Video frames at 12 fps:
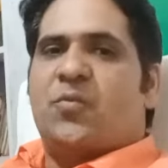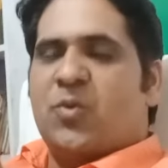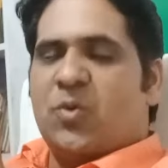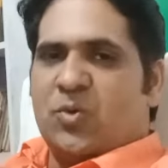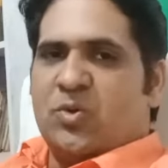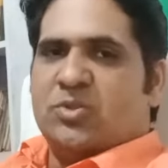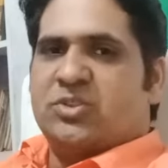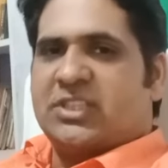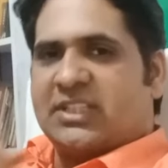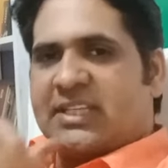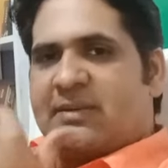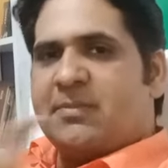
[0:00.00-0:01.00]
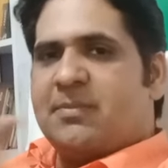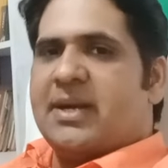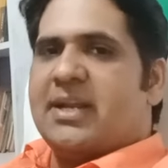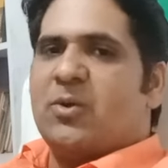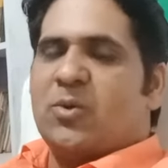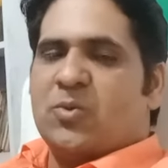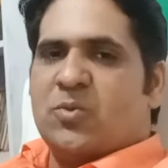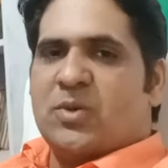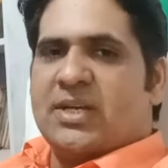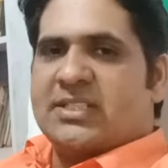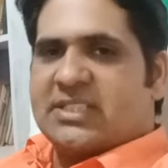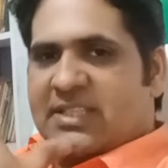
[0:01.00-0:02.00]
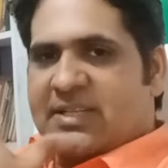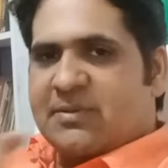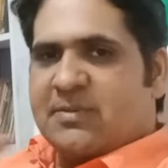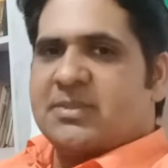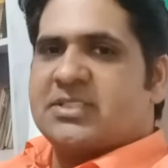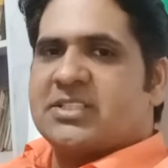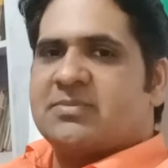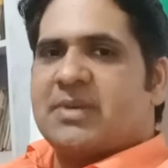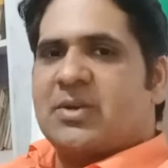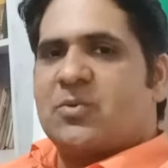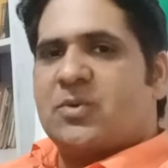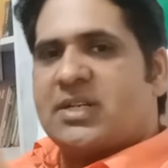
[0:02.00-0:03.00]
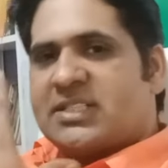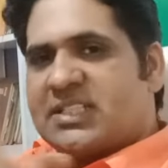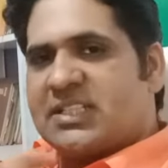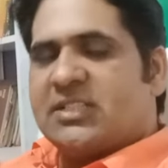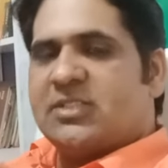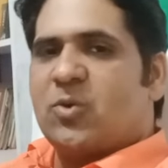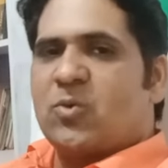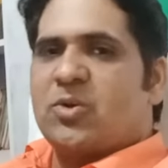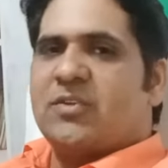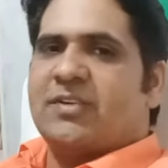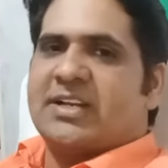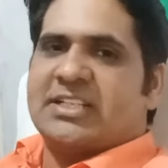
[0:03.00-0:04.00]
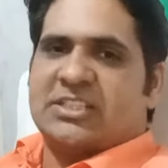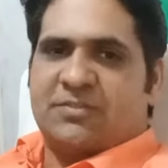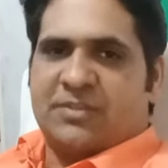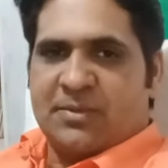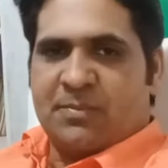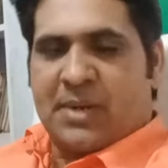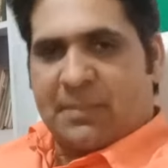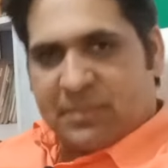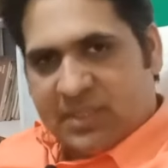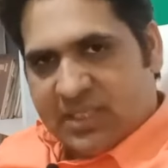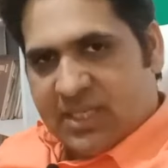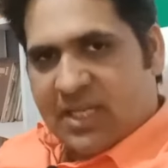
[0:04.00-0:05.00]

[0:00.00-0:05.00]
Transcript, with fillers: वो जितने भी बड़े लोग हुए हैं जितने भी बिजनेसमैन हुए हैं जितने लोगों ने फाइनेंशियल फ्रीडम प्राप्त की